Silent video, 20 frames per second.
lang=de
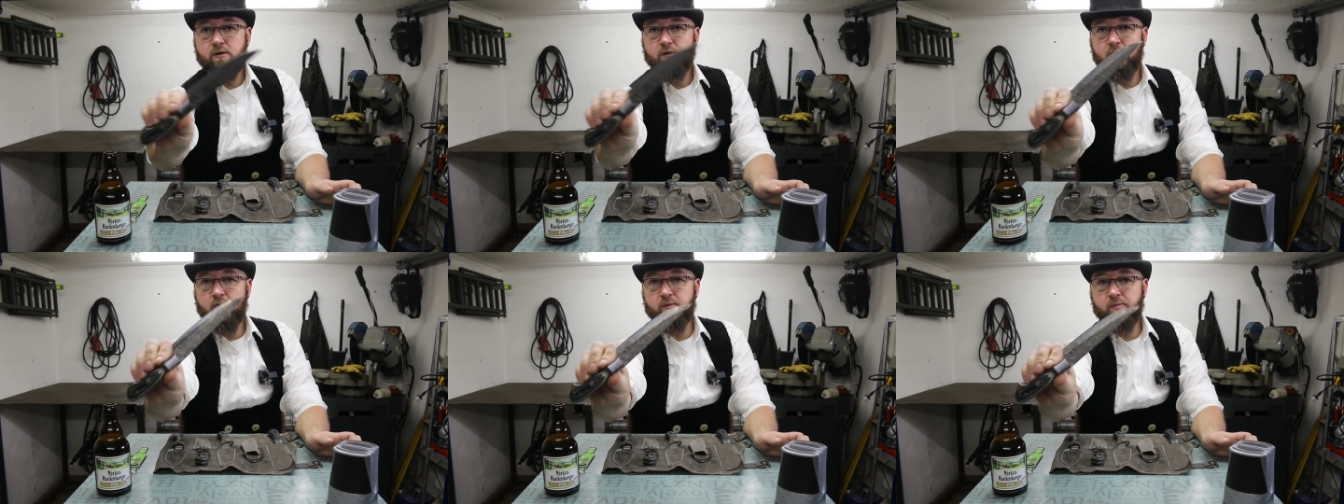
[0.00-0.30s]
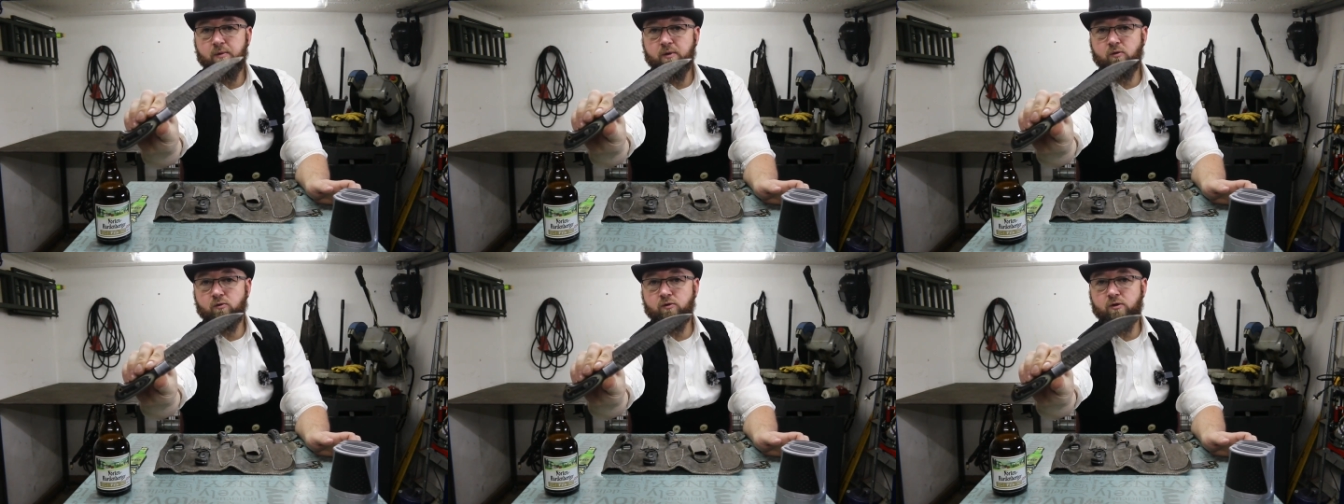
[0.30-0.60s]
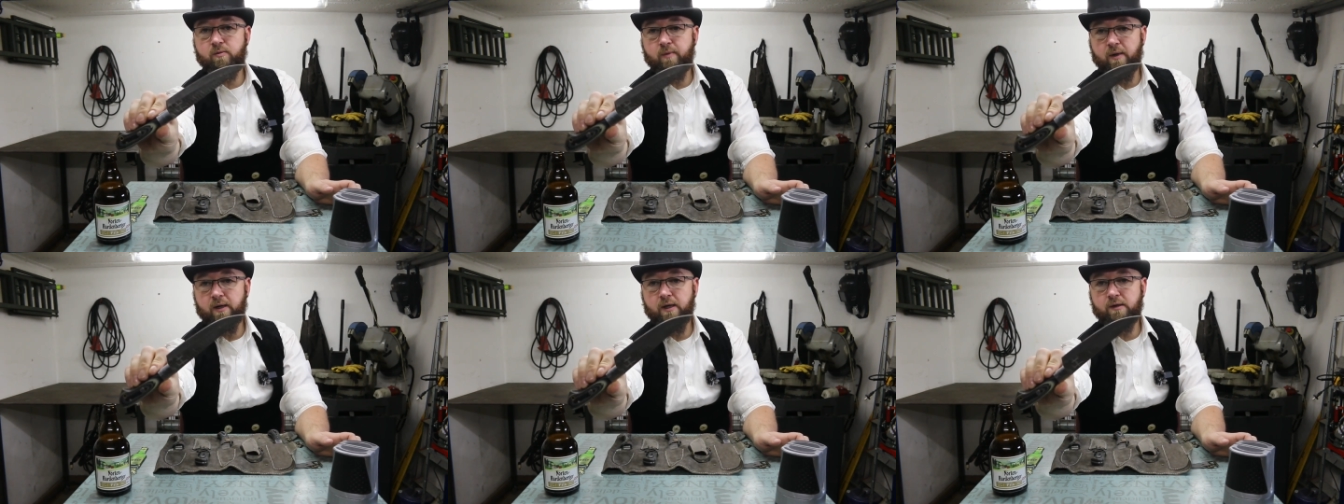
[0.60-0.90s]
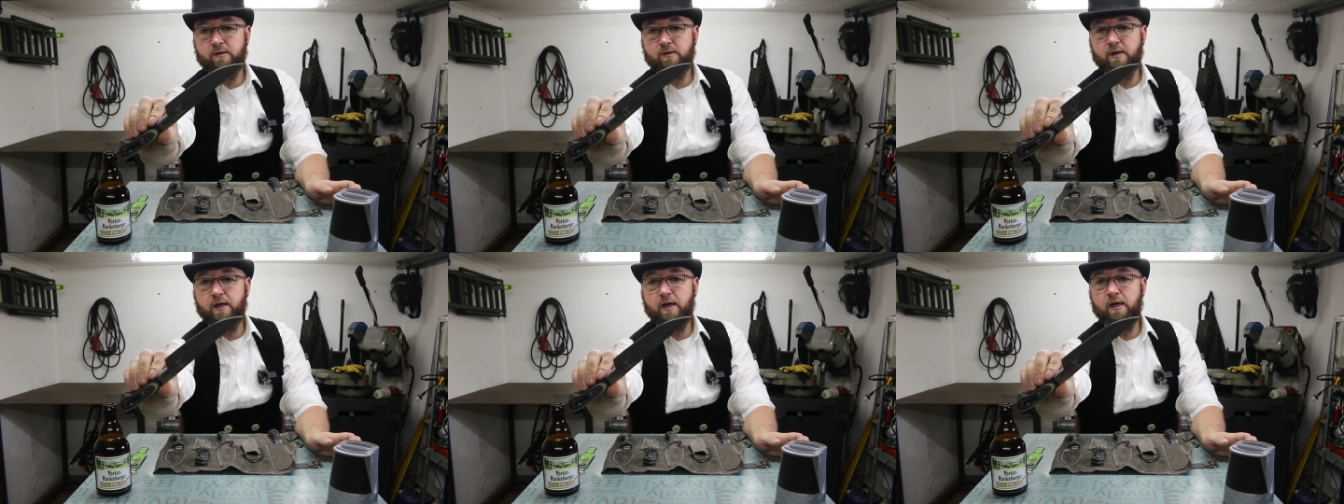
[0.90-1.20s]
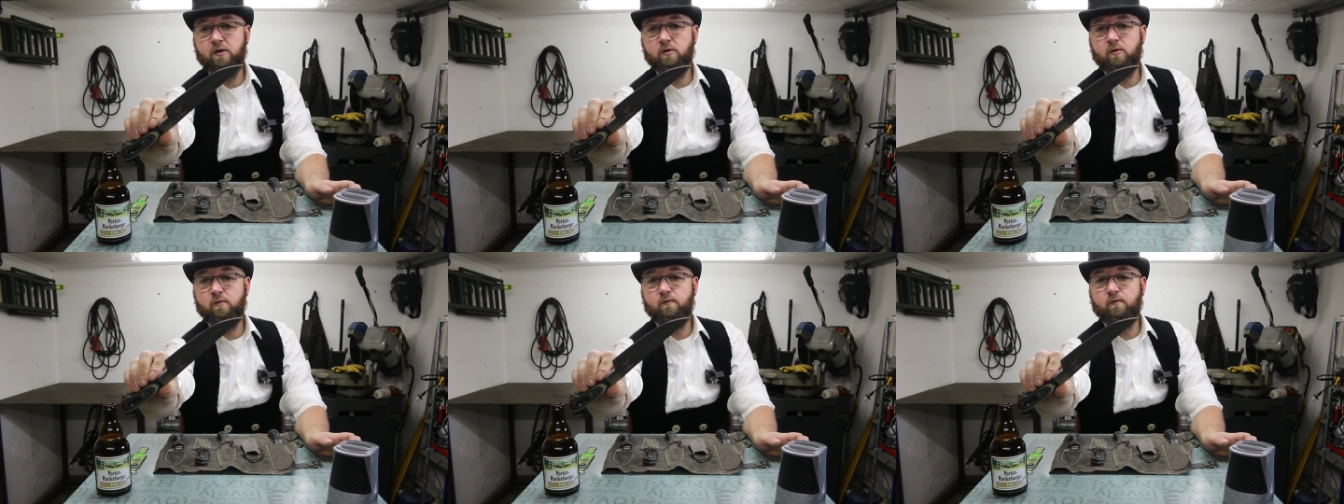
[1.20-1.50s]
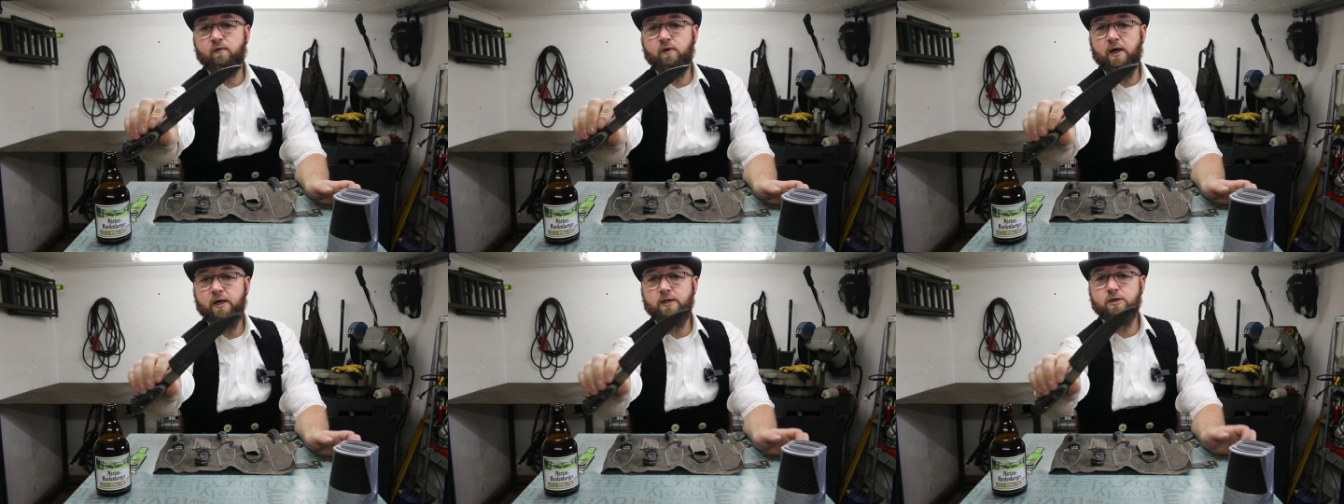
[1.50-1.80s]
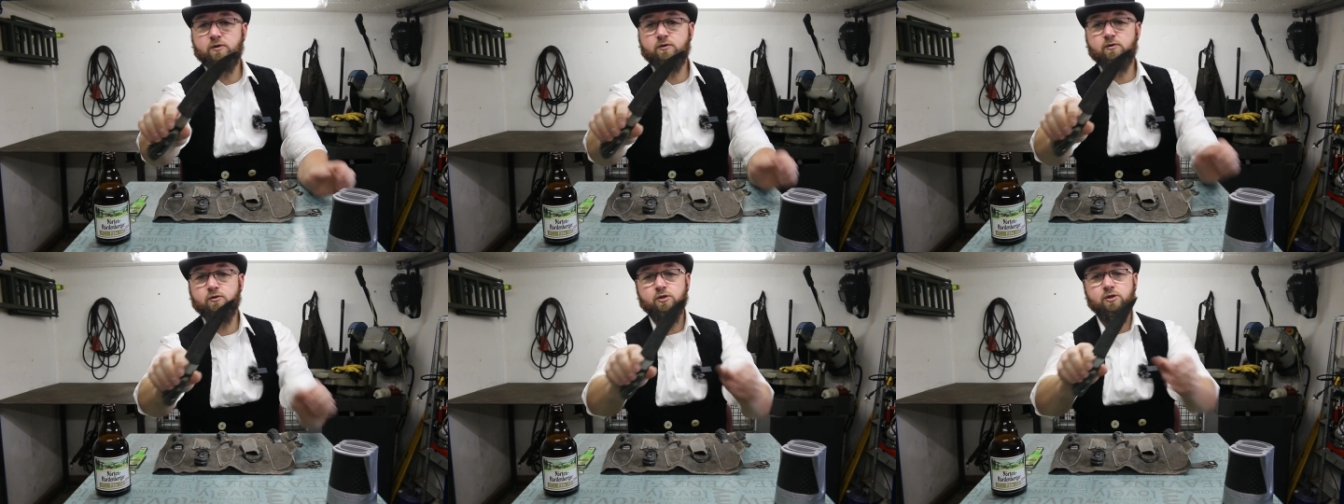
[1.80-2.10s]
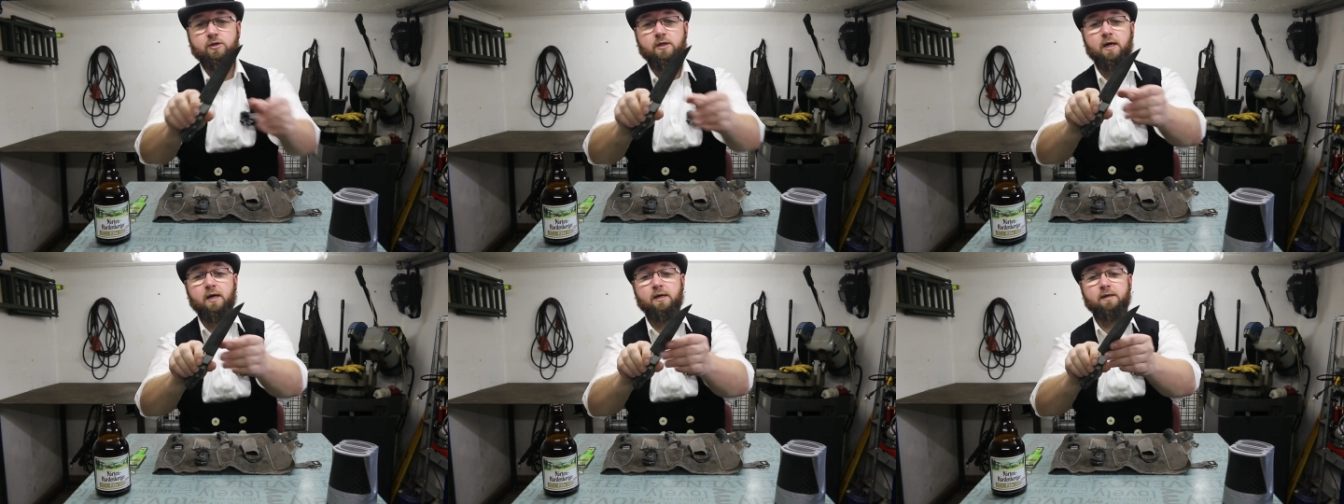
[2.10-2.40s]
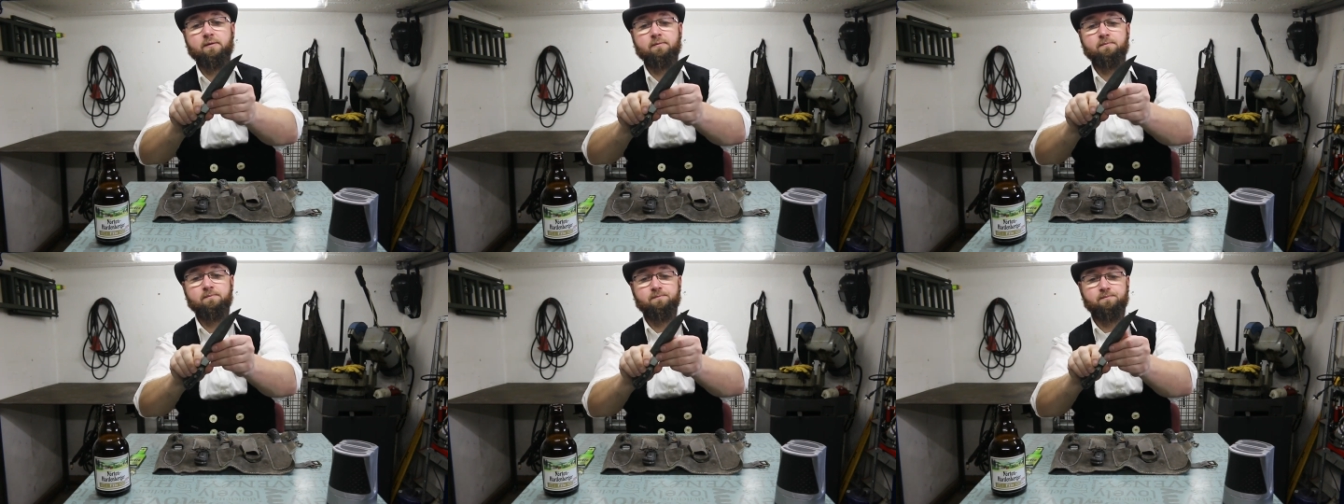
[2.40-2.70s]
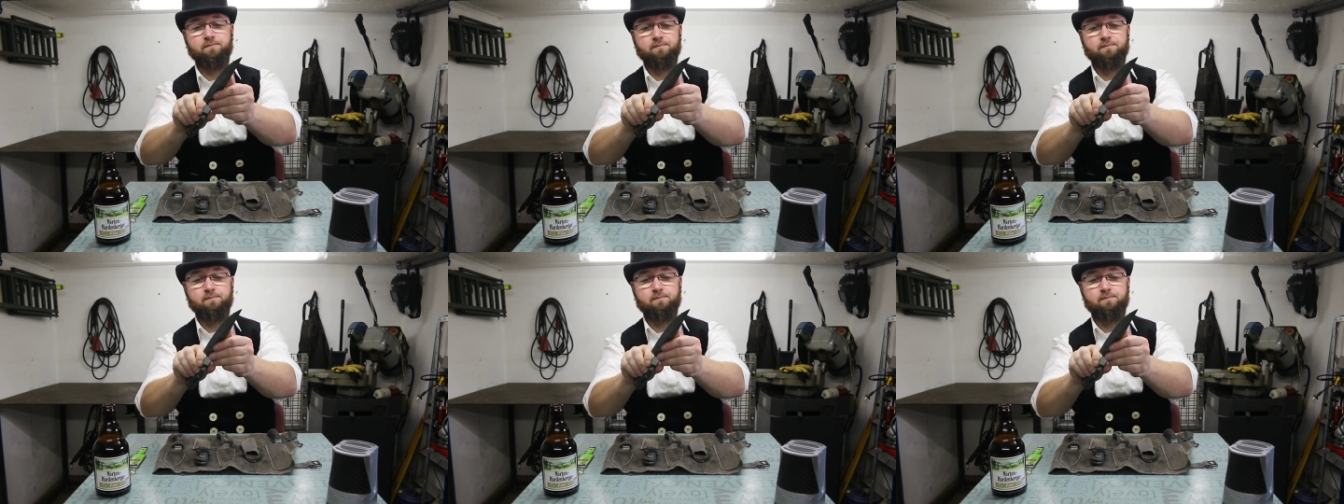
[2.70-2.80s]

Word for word: Das benutzen wir ganz gerne, um Fleisch zu schneiden.